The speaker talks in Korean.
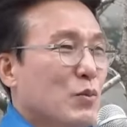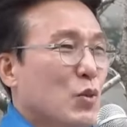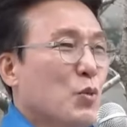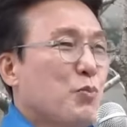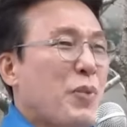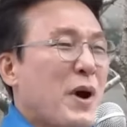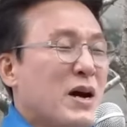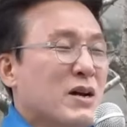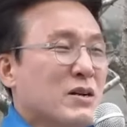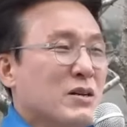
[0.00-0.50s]

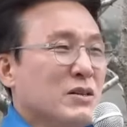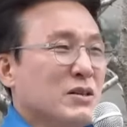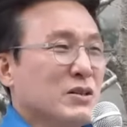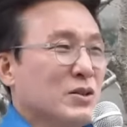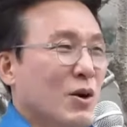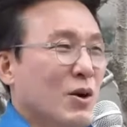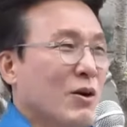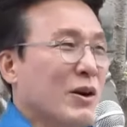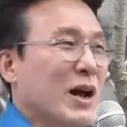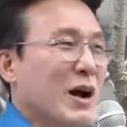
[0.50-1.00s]
뭐
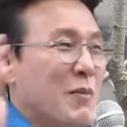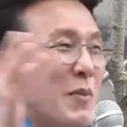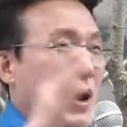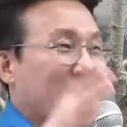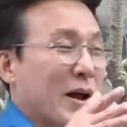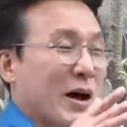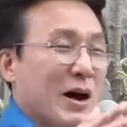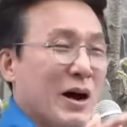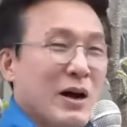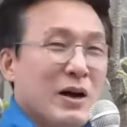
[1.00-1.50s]
팔을 넣어라
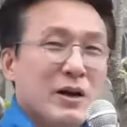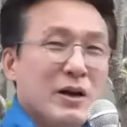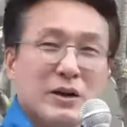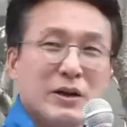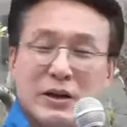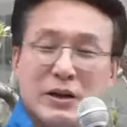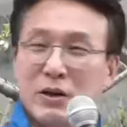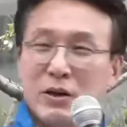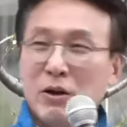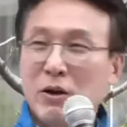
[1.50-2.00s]
마라
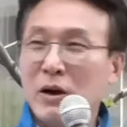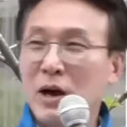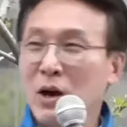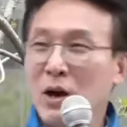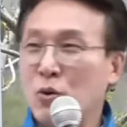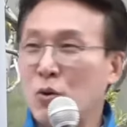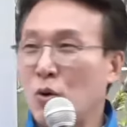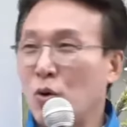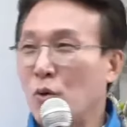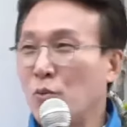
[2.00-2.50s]
이거
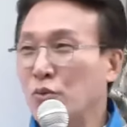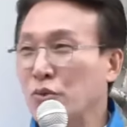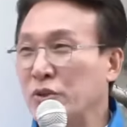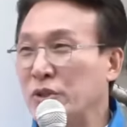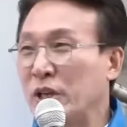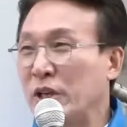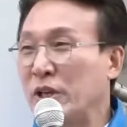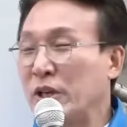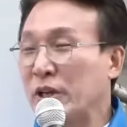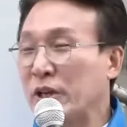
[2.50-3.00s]
갖고
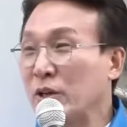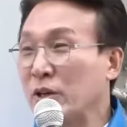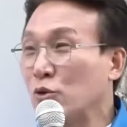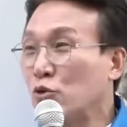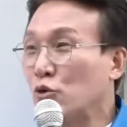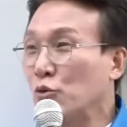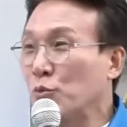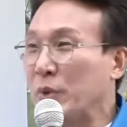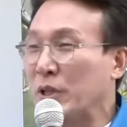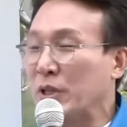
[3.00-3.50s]
문제 얘기를
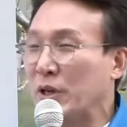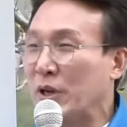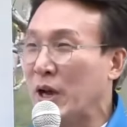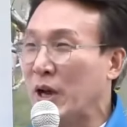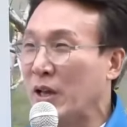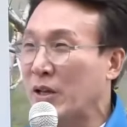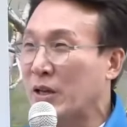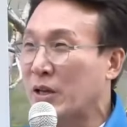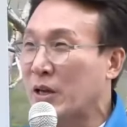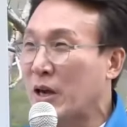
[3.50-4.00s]
국민들이
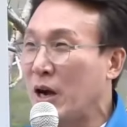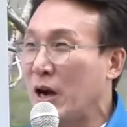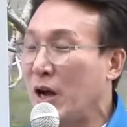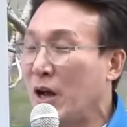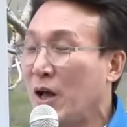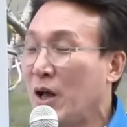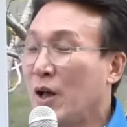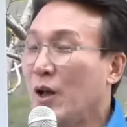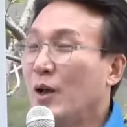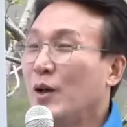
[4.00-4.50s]
하니까
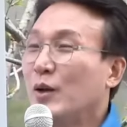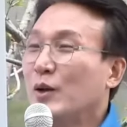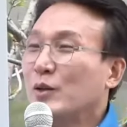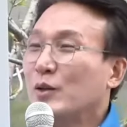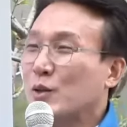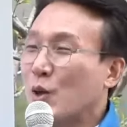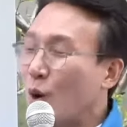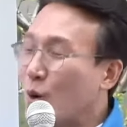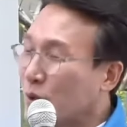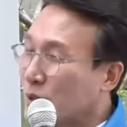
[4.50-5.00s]

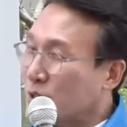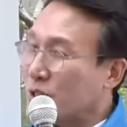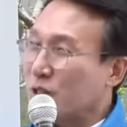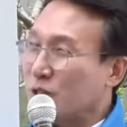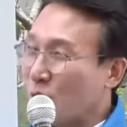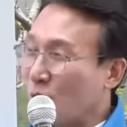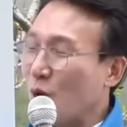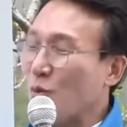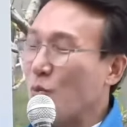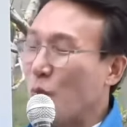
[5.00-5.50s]

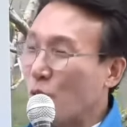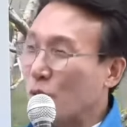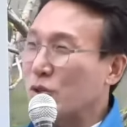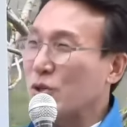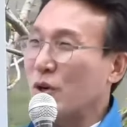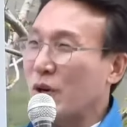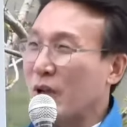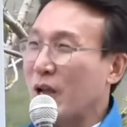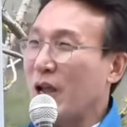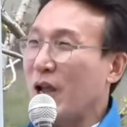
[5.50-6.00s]
정치적
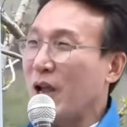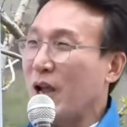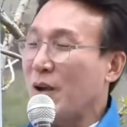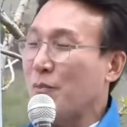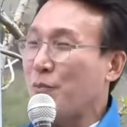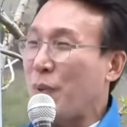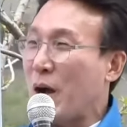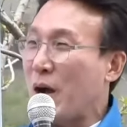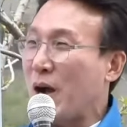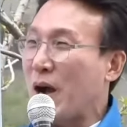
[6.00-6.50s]

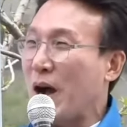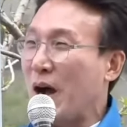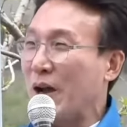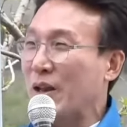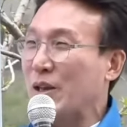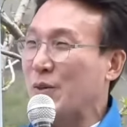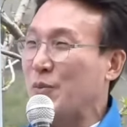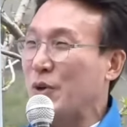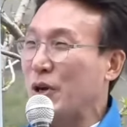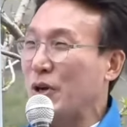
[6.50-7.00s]
목적의 파가
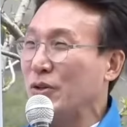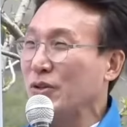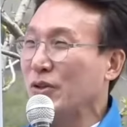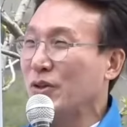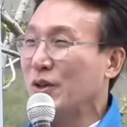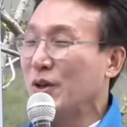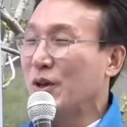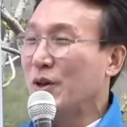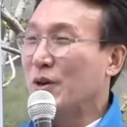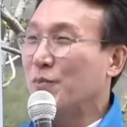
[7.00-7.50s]
아니면
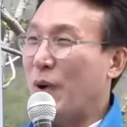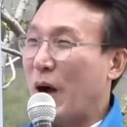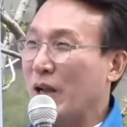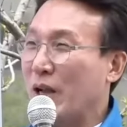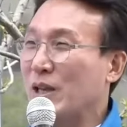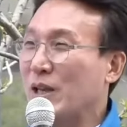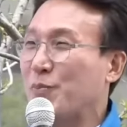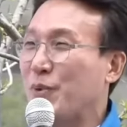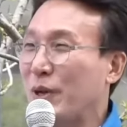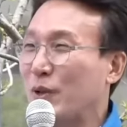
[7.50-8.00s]

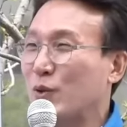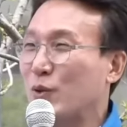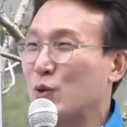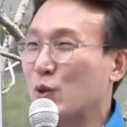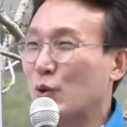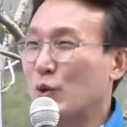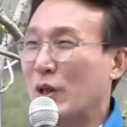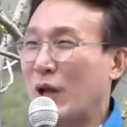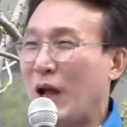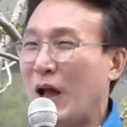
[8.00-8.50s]
반입해도
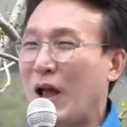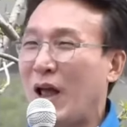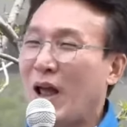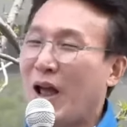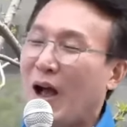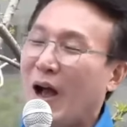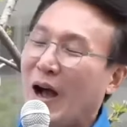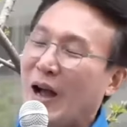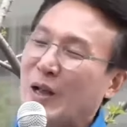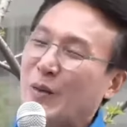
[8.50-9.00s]
좋다.
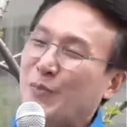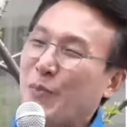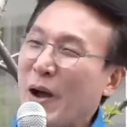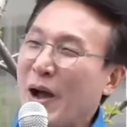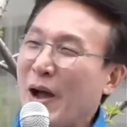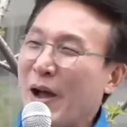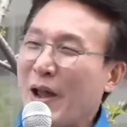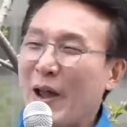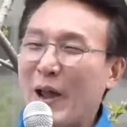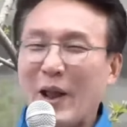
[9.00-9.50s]
아니
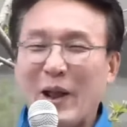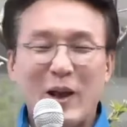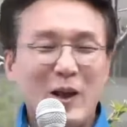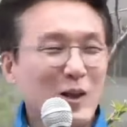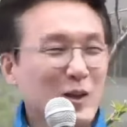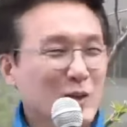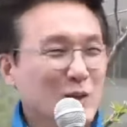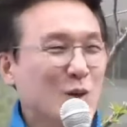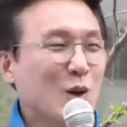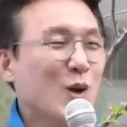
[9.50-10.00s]
파에
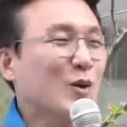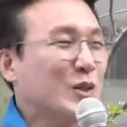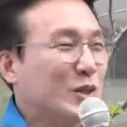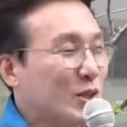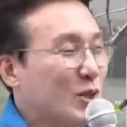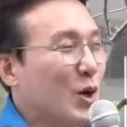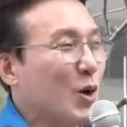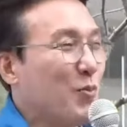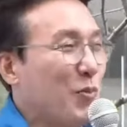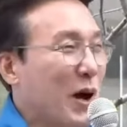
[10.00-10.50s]

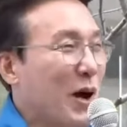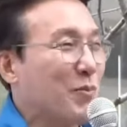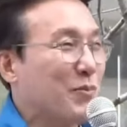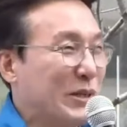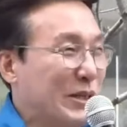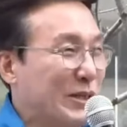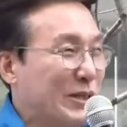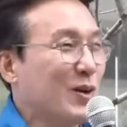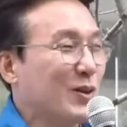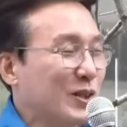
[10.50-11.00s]
정치적 파,
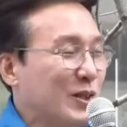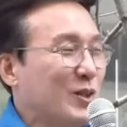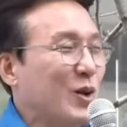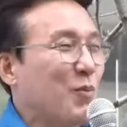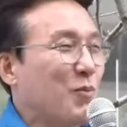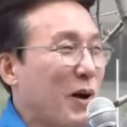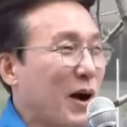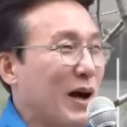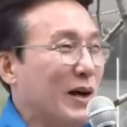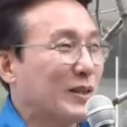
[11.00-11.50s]

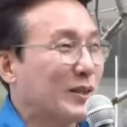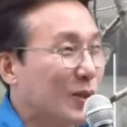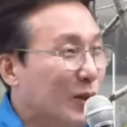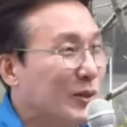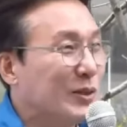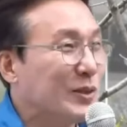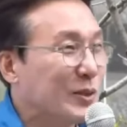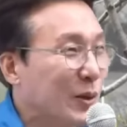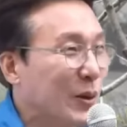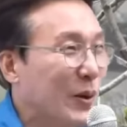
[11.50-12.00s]
비정치적 파가 써
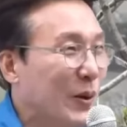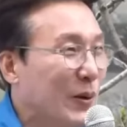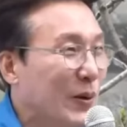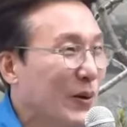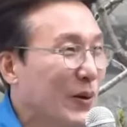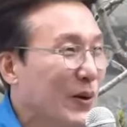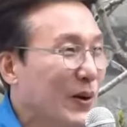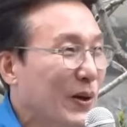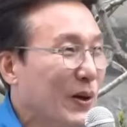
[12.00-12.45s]
있어요.